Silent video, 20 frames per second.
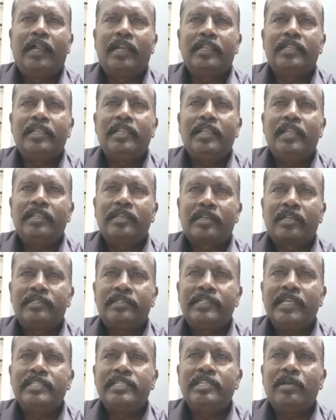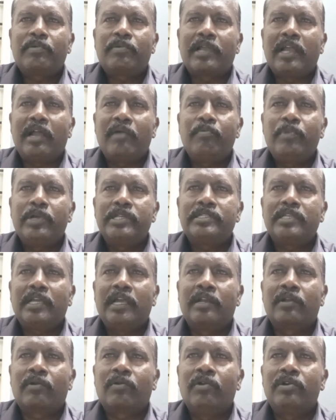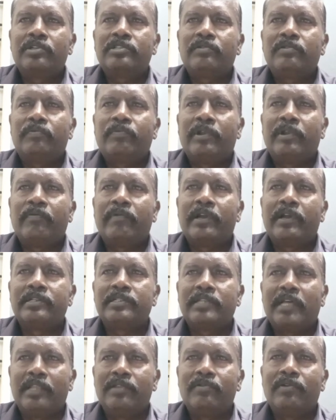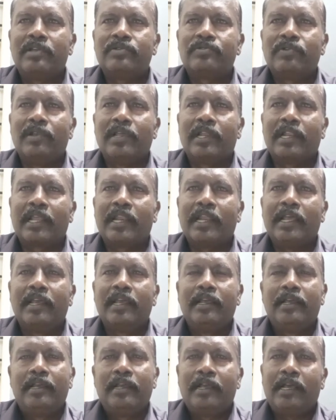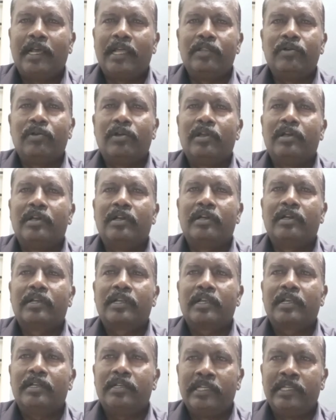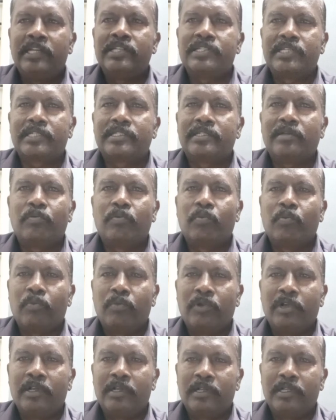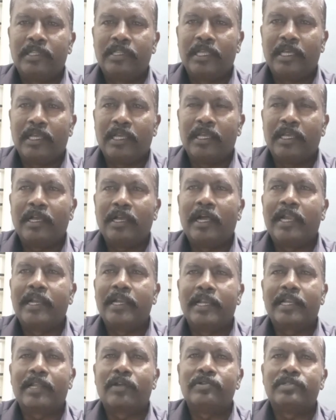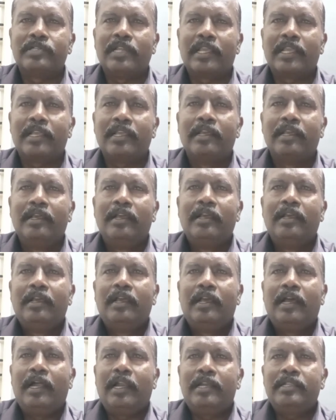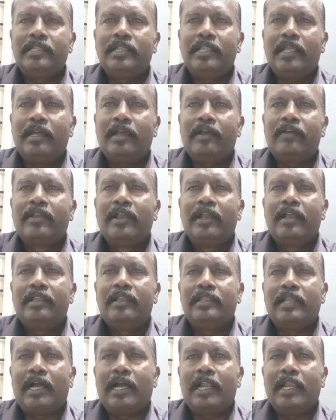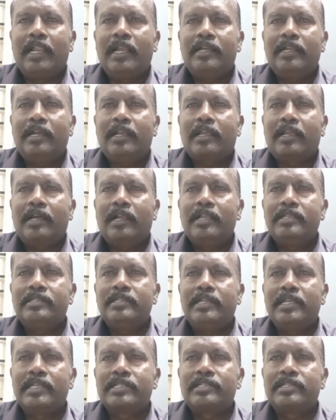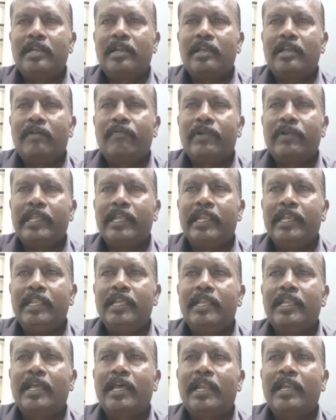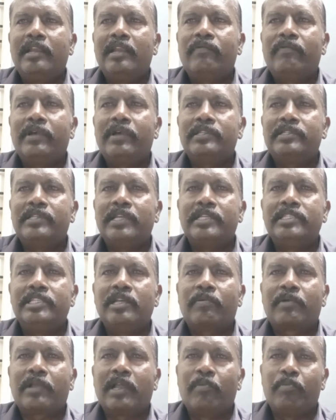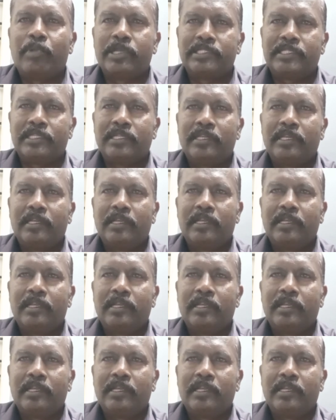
அடுத்தது அந்த சேஞ்ச் ஆஃப் கேம்பஸ் அண்ட் கோர்ஸ் ப்ரிஃபரன்ஸ் அதுவும் நான் சொல்லியிருக்கிறேன் அது ஒரு இன்ஸ்ட்ரக்ஷன் அந்த ஆன்லைன் கவுன்சிலிங்கு அடுத்ததாக இந்த அலாட்டட் காலேஜ் டஸ் நாட் ஆஃபர் எனி கேரண்டி ஃபார் சேஞ்ச் ஆஃப் கேம்பஸ்